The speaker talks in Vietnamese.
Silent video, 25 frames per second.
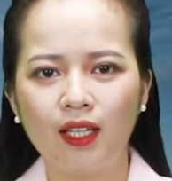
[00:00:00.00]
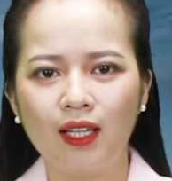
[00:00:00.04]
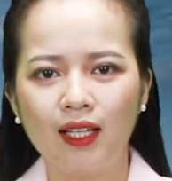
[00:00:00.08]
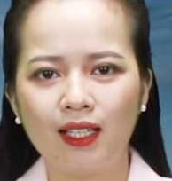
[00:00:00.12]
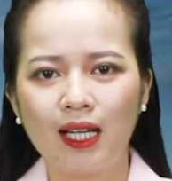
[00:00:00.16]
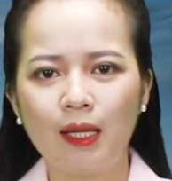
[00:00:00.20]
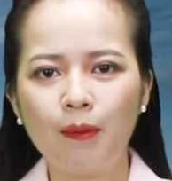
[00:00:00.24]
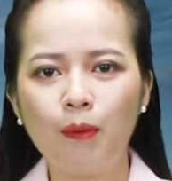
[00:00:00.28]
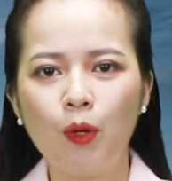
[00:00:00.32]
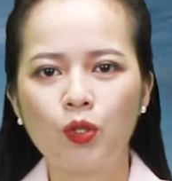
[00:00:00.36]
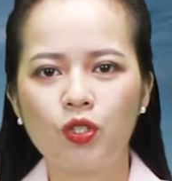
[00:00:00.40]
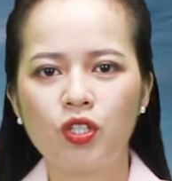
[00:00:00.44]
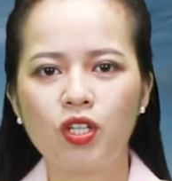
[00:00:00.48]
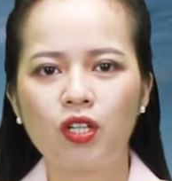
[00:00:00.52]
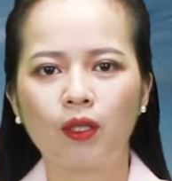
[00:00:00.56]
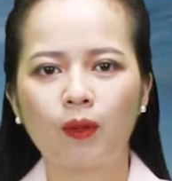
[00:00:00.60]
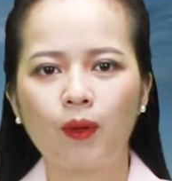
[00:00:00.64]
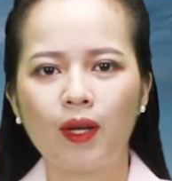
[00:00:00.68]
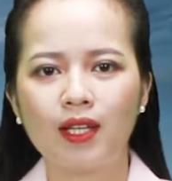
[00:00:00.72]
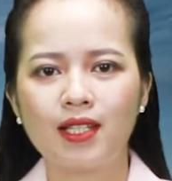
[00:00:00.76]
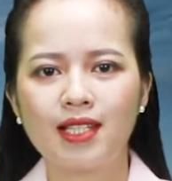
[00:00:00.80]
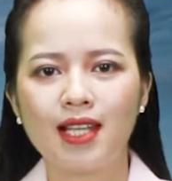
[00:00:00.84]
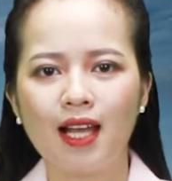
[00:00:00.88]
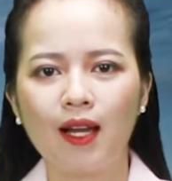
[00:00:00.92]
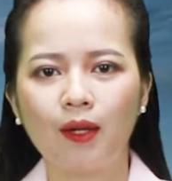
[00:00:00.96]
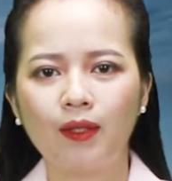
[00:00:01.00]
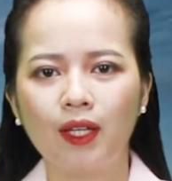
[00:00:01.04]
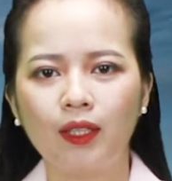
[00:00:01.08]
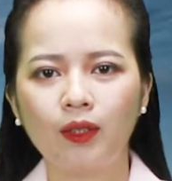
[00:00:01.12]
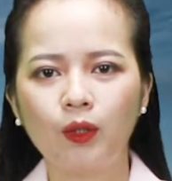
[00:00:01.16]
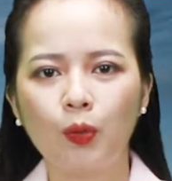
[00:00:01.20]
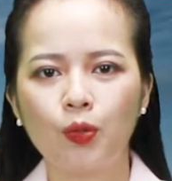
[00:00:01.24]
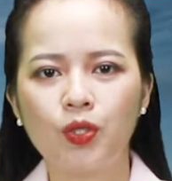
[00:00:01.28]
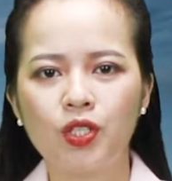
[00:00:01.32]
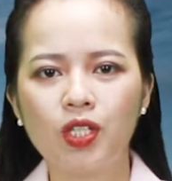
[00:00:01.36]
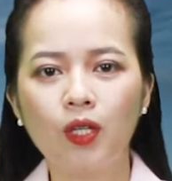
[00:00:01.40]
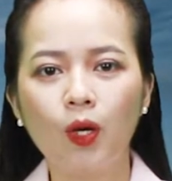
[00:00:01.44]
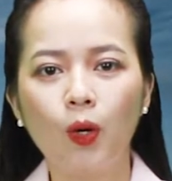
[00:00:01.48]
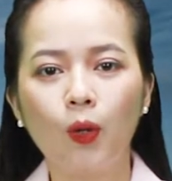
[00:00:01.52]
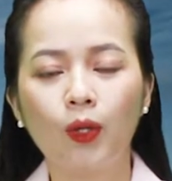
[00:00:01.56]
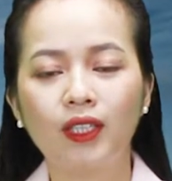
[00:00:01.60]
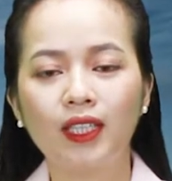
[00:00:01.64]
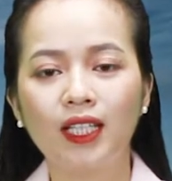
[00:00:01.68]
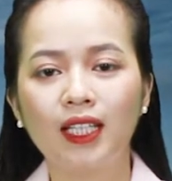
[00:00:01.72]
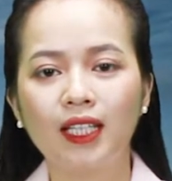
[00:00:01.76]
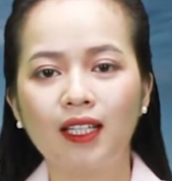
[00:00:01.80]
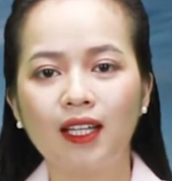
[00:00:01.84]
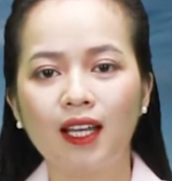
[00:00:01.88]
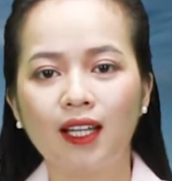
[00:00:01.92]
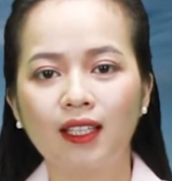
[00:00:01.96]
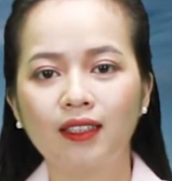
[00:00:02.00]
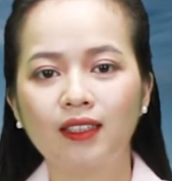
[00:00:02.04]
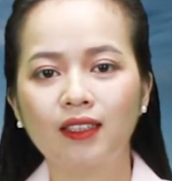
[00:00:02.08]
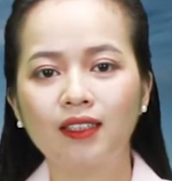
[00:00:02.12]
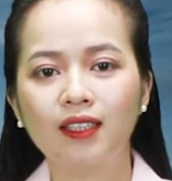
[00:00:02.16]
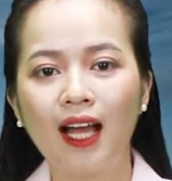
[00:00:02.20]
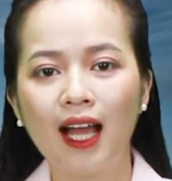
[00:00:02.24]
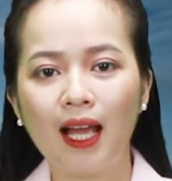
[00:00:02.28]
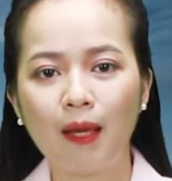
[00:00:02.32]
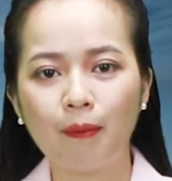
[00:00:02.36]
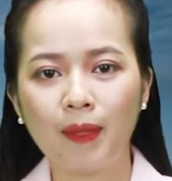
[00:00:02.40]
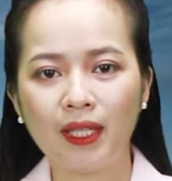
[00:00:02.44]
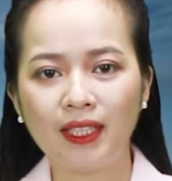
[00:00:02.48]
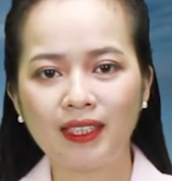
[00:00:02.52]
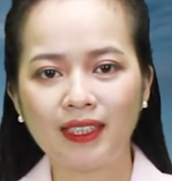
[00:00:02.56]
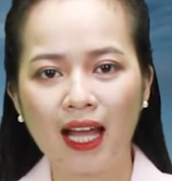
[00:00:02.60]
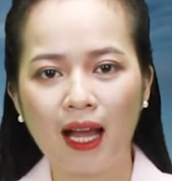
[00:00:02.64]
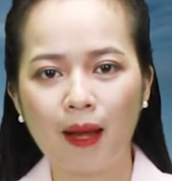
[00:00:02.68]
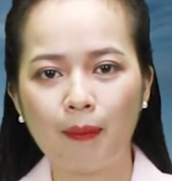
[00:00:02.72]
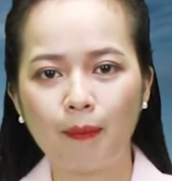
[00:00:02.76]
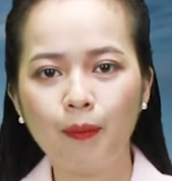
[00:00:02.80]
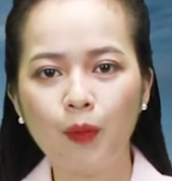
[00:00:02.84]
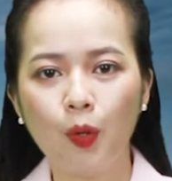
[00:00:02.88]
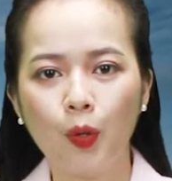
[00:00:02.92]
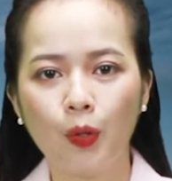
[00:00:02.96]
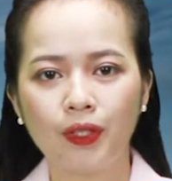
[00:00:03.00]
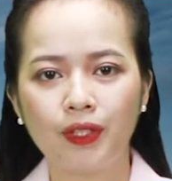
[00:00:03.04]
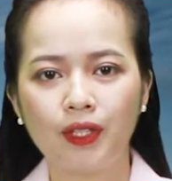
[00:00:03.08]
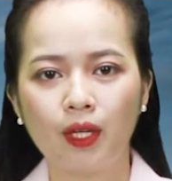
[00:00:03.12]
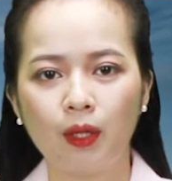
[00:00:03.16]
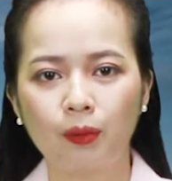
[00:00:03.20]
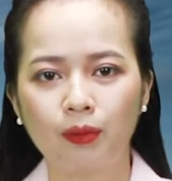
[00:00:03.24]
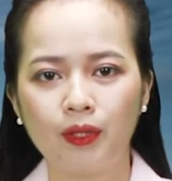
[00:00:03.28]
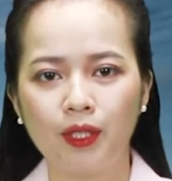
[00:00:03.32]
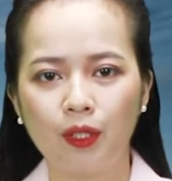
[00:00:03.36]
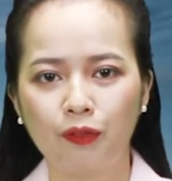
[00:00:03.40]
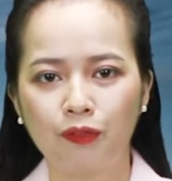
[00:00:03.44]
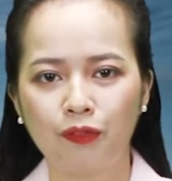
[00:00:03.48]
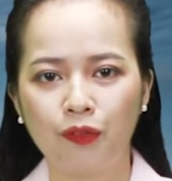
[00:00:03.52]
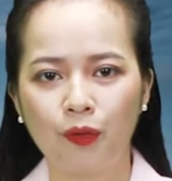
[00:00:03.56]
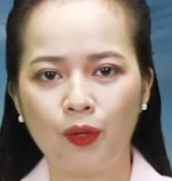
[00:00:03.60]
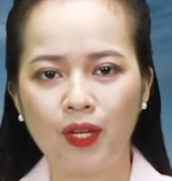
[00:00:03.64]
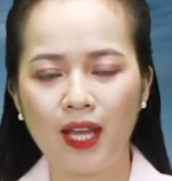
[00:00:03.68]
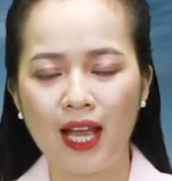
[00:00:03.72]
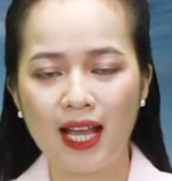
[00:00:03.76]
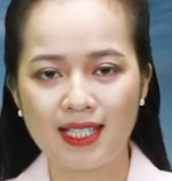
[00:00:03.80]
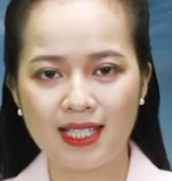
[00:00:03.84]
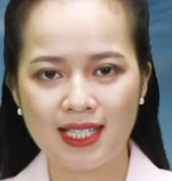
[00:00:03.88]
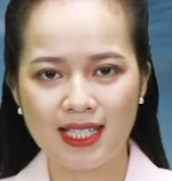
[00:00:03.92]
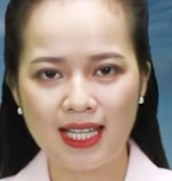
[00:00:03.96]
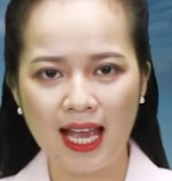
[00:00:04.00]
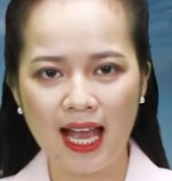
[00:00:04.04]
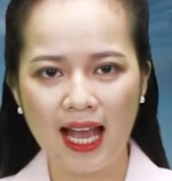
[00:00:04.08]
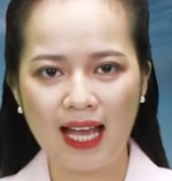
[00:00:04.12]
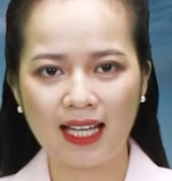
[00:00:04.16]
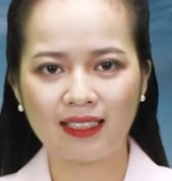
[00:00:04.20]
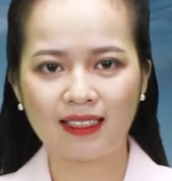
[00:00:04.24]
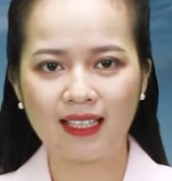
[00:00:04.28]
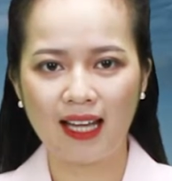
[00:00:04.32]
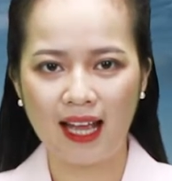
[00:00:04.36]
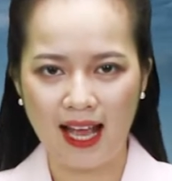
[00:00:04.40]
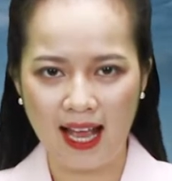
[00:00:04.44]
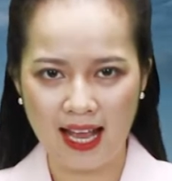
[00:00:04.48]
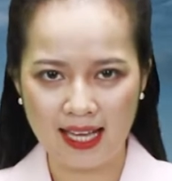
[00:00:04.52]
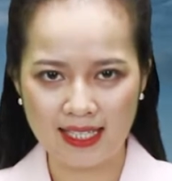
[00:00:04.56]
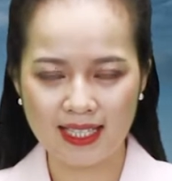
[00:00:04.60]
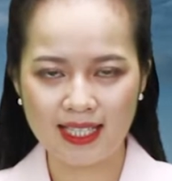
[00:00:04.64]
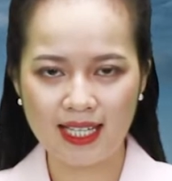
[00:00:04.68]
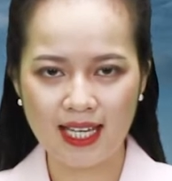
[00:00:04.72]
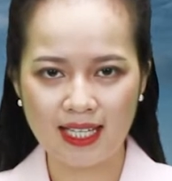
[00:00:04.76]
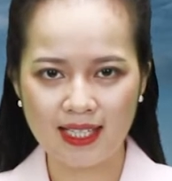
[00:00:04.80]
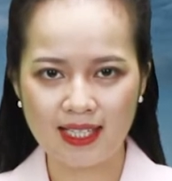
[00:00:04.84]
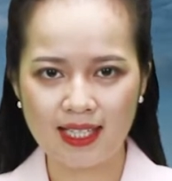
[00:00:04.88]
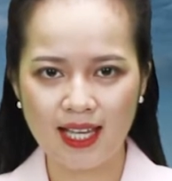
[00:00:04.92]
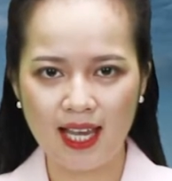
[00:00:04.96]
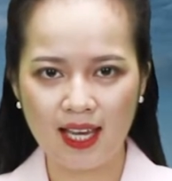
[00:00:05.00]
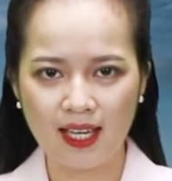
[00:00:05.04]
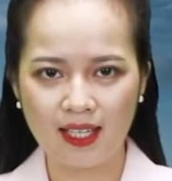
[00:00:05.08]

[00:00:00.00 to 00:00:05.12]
các Bộ trưởng Ngoại giao đã tổ chức hội nghị lần thứ 28 Hội đồng Điều phối ASEAN ACC.